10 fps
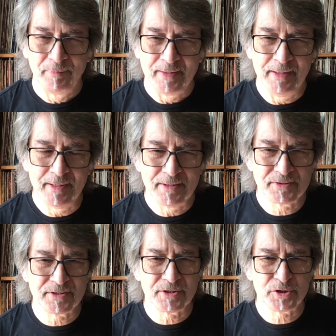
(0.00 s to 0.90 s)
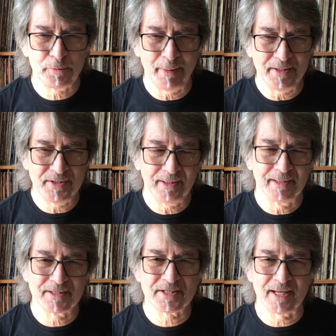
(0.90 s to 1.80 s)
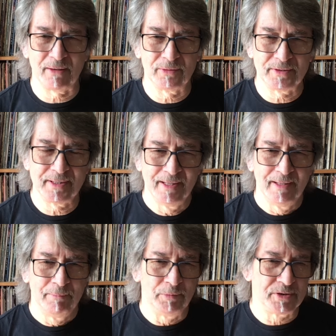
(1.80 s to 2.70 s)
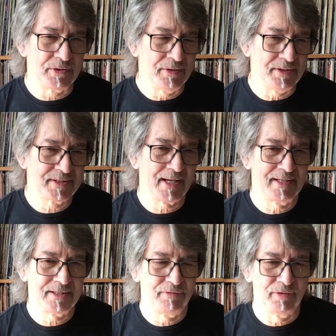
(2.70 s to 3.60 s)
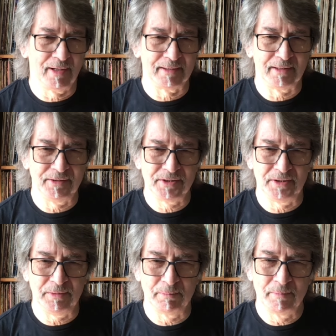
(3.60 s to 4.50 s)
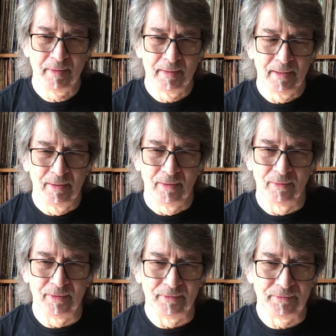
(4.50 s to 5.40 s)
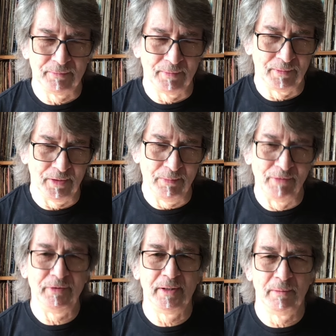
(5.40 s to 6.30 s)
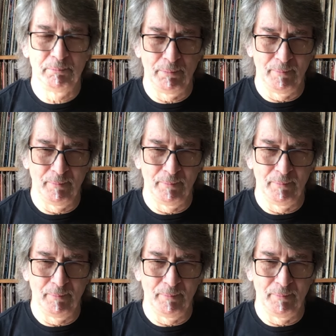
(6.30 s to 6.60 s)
Hier ist es spaciger Sound mit Synthesizer vorangetrieben und immer wieder